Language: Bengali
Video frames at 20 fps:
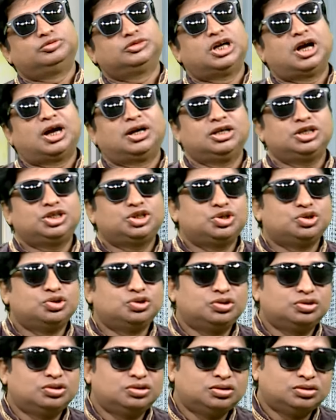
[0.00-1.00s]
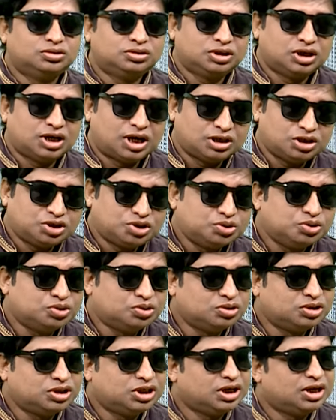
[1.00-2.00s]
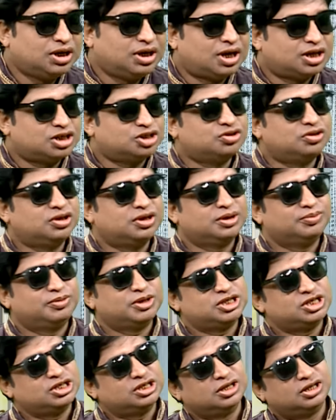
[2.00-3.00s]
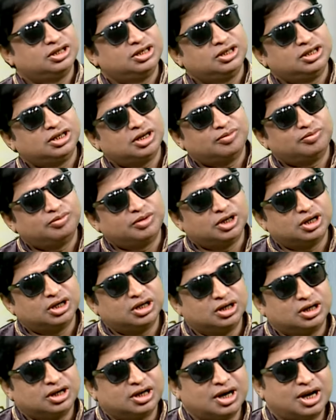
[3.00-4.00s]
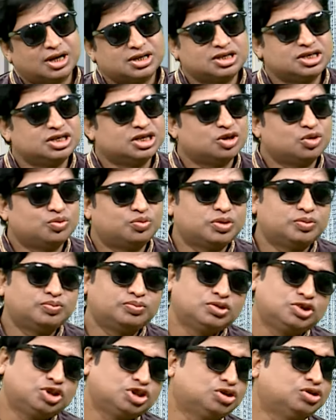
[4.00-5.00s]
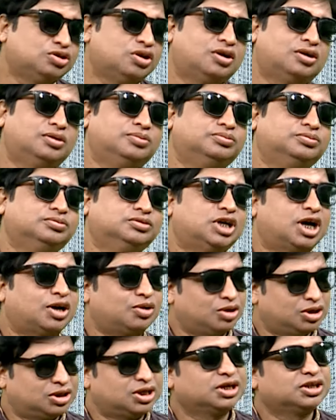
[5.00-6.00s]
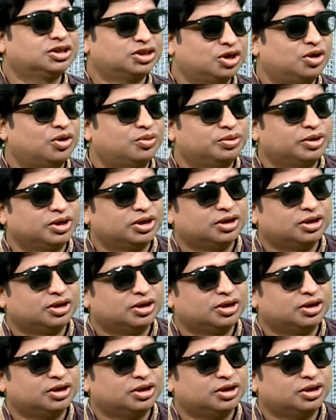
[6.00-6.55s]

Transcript: গানের সুর গান সুর করতে গেলে আসলে বেসিক্যালি আপনার ক্লাসিকের উপর প্রচুর ধারণা থাকতে হবে